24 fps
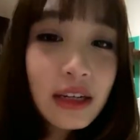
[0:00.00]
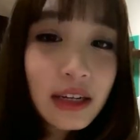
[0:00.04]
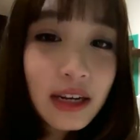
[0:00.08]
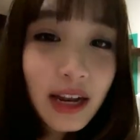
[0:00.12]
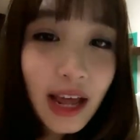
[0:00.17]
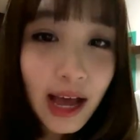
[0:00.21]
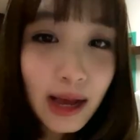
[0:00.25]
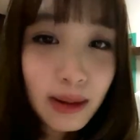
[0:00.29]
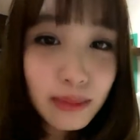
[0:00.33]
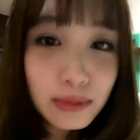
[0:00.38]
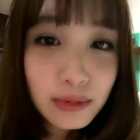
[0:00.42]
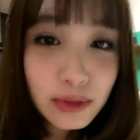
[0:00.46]

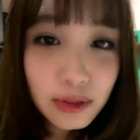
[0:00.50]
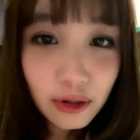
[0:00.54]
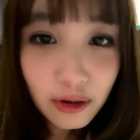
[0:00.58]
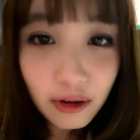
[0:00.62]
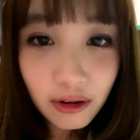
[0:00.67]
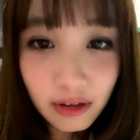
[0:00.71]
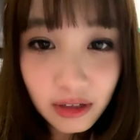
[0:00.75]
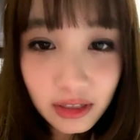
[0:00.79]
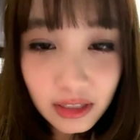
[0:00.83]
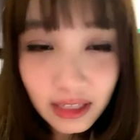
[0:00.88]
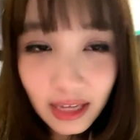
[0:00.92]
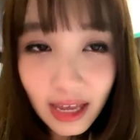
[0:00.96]
น้ำสอ
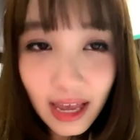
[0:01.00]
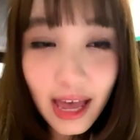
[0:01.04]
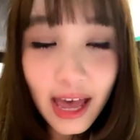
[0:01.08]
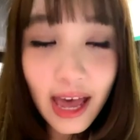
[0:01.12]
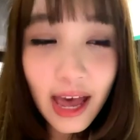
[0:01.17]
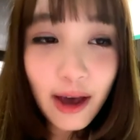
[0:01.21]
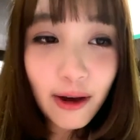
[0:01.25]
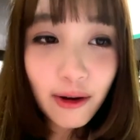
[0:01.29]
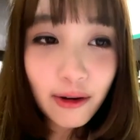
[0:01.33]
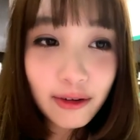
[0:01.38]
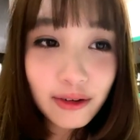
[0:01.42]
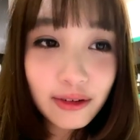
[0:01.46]
งแก้
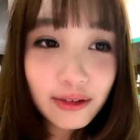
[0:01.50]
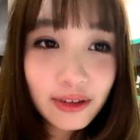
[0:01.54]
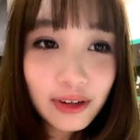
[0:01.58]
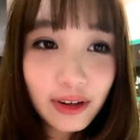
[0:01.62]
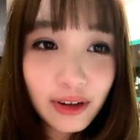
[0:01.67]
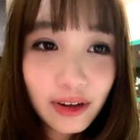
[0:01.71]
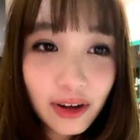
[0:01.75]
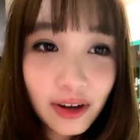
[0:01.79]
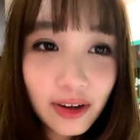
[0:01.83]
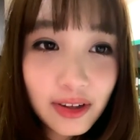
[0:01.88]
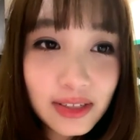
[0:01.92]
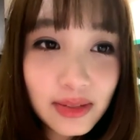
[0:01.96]
ว
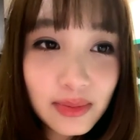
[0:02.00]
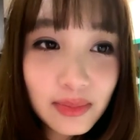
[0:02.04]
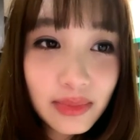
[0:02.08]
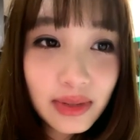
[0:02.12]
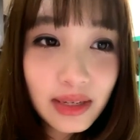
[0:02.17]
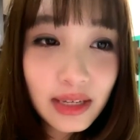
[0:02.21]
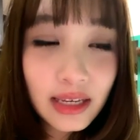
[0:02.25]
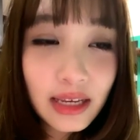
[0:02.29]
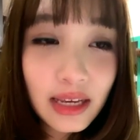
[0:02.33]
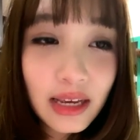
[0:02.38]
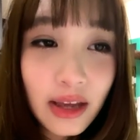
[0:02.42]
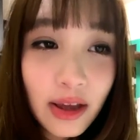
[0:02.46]
แล้วก็จะ
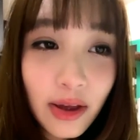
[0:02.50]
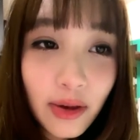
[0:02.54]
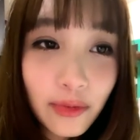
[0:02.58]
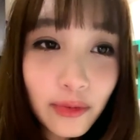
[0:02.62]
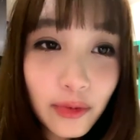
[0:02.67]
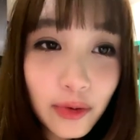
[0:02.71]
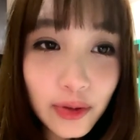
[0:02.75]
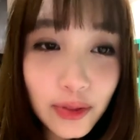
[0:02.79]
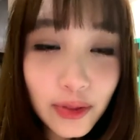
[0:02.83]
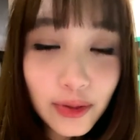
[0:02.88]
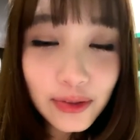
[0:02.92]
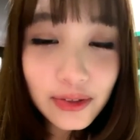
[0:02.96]
มีโฟ
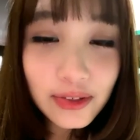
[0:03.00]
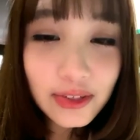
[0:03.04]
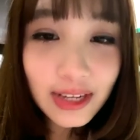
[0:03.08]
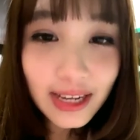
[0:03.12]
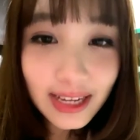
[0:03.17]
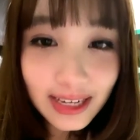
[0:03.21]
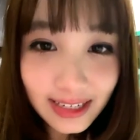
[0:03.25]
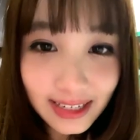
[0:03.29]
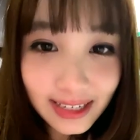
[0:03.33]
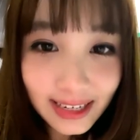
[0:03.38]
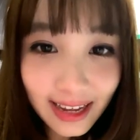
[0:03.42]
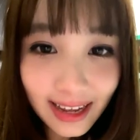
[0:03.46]
โต้เซ
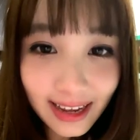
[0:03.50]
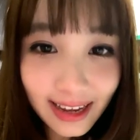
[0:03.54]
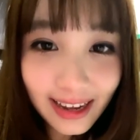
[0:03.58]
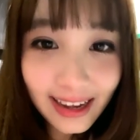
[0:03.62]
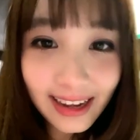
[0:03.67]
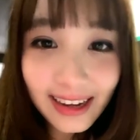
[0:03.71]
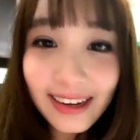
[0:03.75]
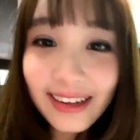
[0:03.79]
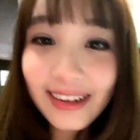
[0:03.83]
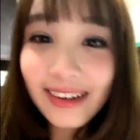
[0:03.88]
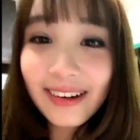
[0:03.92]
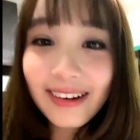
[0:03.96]
ตนะ
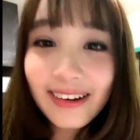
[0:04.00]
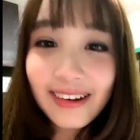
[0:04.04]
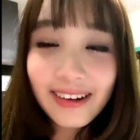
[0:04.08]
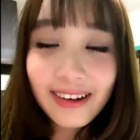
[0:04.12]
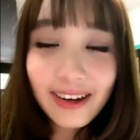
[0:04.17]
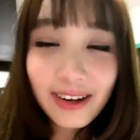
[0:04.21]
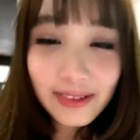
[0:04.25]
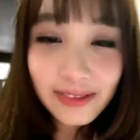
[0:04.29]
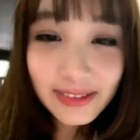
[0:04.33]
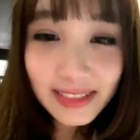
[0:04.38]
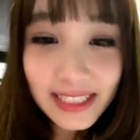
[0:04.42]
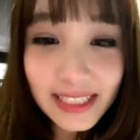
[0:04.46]
คะของ
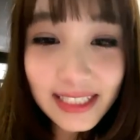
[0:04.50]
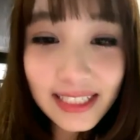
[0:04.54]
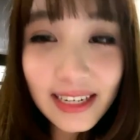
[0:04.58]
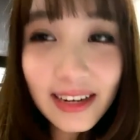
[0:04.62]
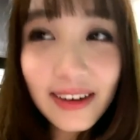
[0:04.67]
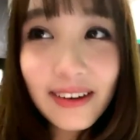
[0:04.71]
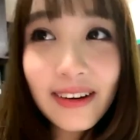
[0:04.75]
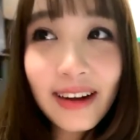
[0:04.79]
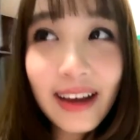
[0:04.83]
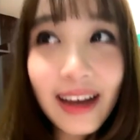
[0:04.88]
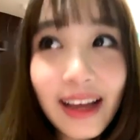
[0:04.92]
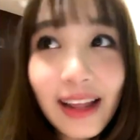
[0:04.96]

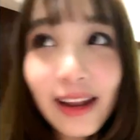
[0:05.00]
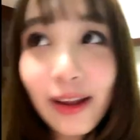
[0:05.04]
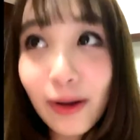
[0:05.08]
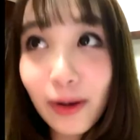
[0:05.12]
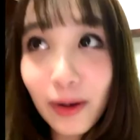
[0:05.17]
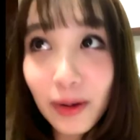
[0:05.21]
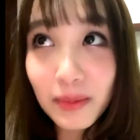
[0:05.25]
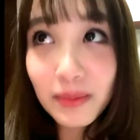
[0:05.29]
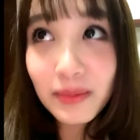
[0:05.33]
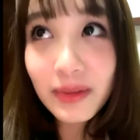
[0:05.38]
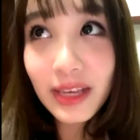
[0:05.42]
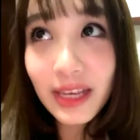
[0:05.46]
Official นะคะแล้ว
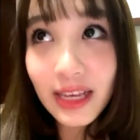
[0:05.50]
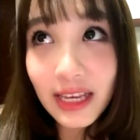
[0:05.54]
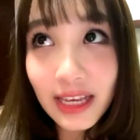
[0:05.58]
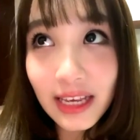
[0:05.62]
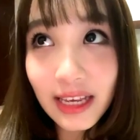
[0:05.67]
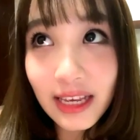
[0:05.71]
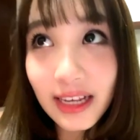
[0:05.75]
ก็มี